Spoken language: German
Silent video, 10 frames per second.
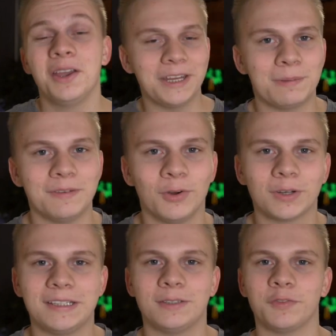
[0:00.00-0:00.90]
und ich bin
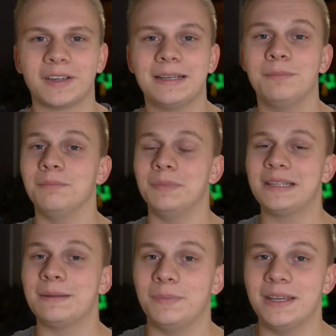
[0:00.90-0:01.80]
wirklich zufrieden
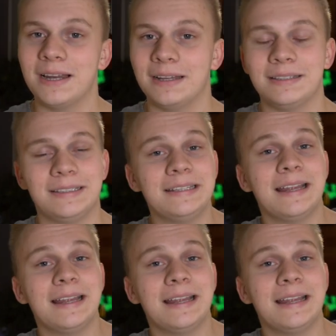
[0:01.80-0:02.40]
mit den Bildern,